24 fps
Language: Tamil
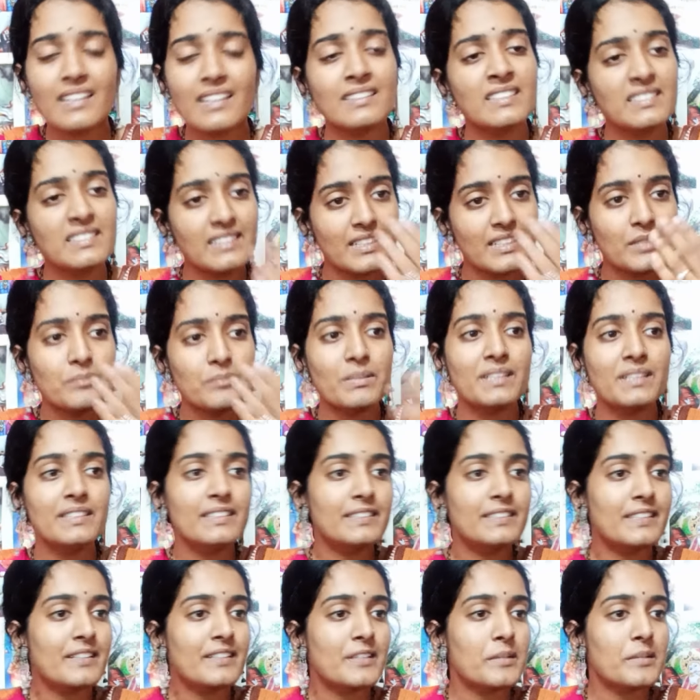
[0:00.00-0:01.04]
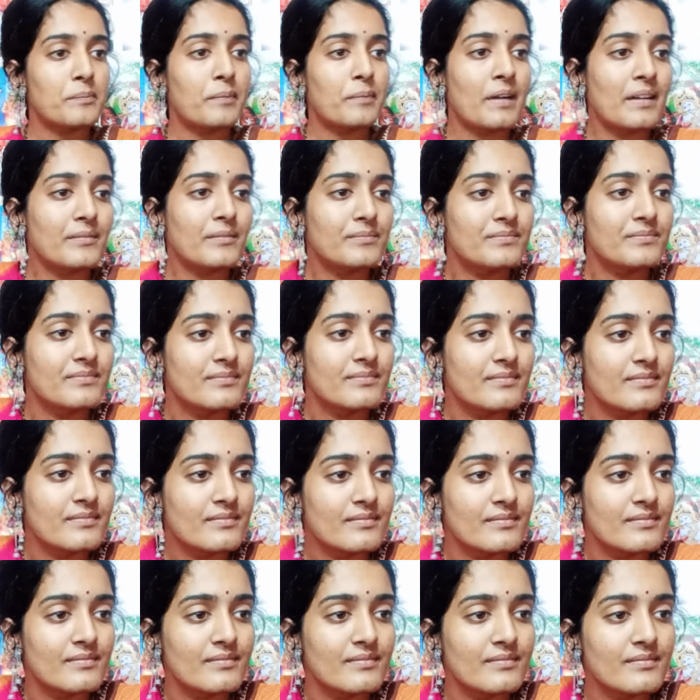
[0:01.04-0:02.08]
என்ன திருமண்ணுட்டு இருப்பா
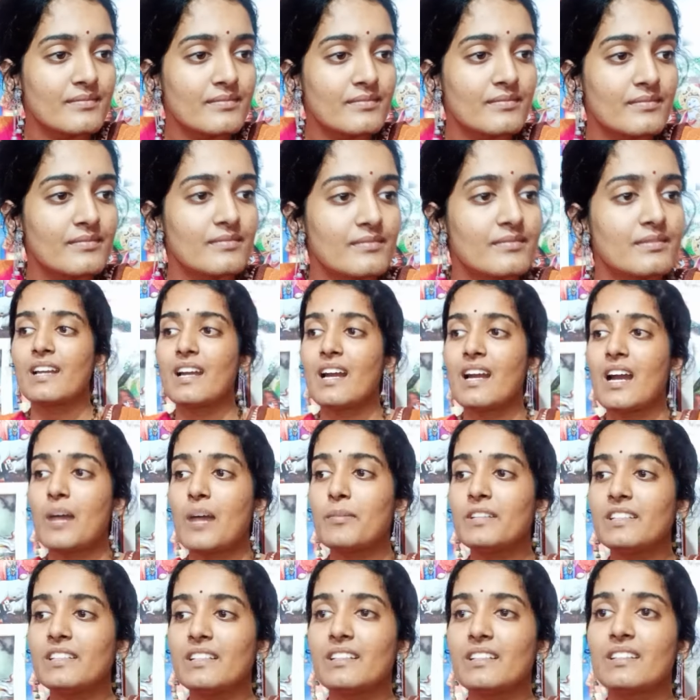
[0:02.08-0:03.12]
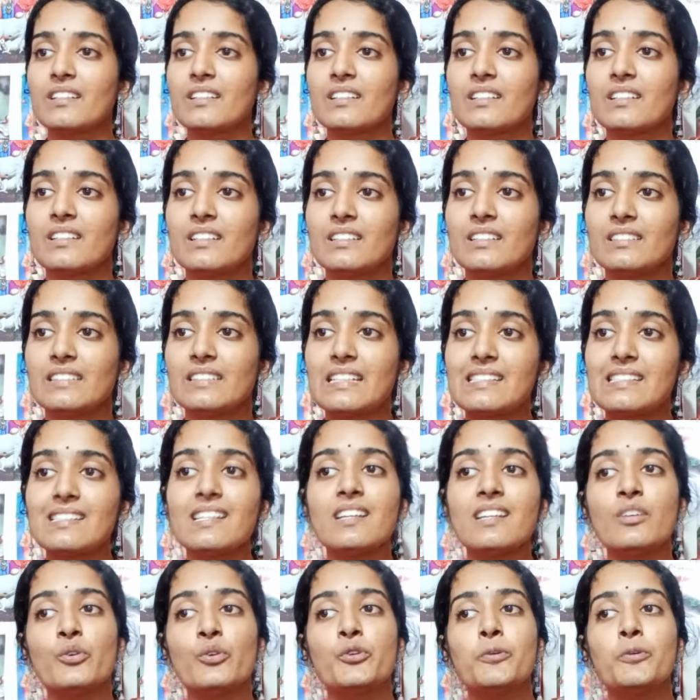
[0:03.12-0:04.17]
அப்படி
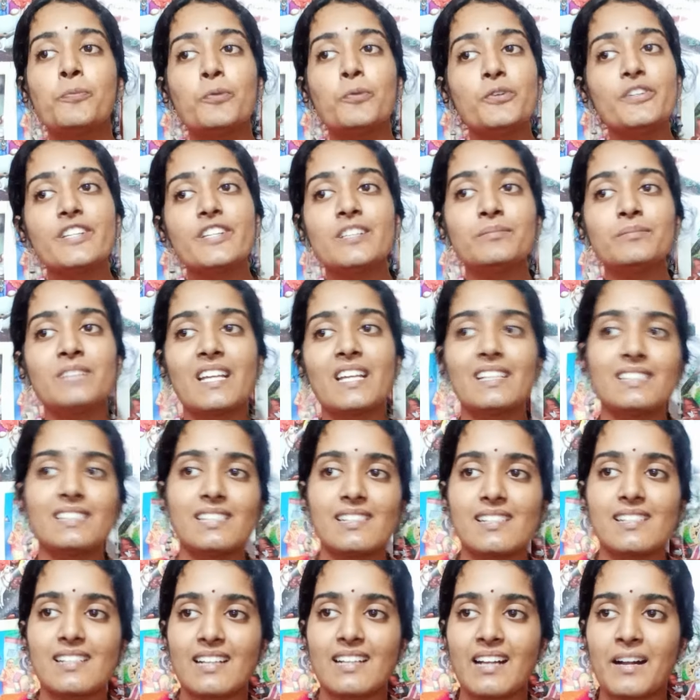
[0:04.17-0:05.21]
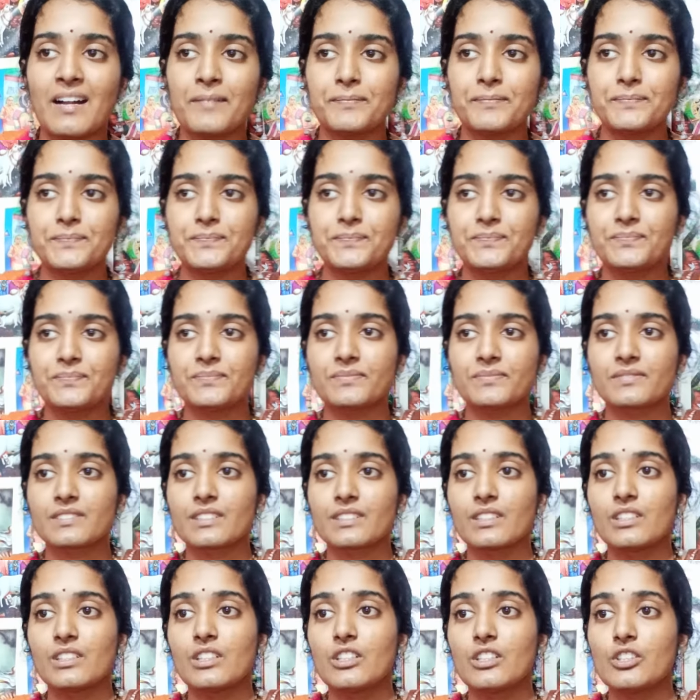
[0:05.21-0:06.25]
நெத்தியில் ஒரு புன்றம் தரிச்சுட்டு இருக்கா
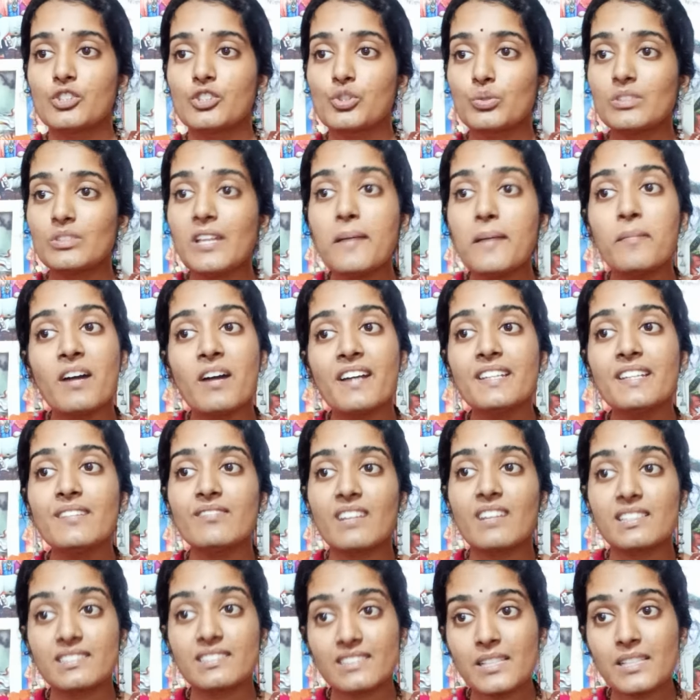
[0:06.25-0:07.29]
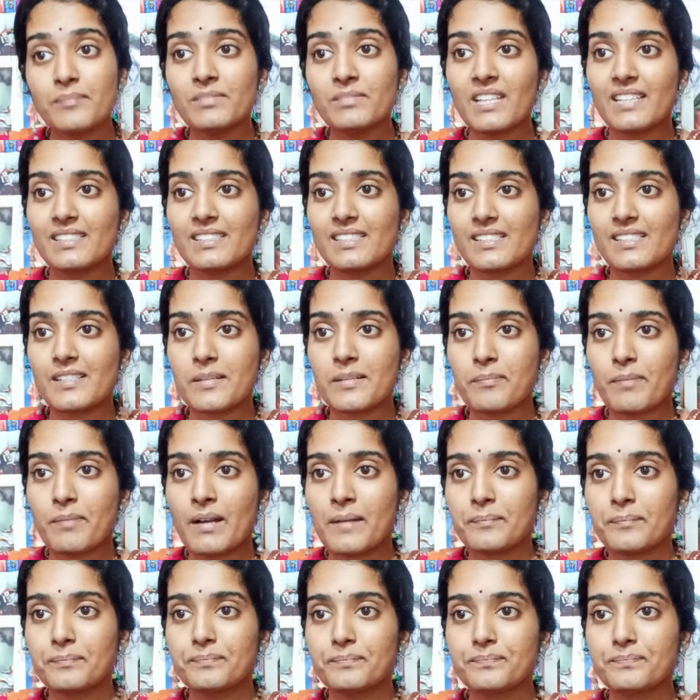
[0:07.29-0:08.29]
சுத்தமான வஸ்திரம் தரிச்சுட்டு இருப்பா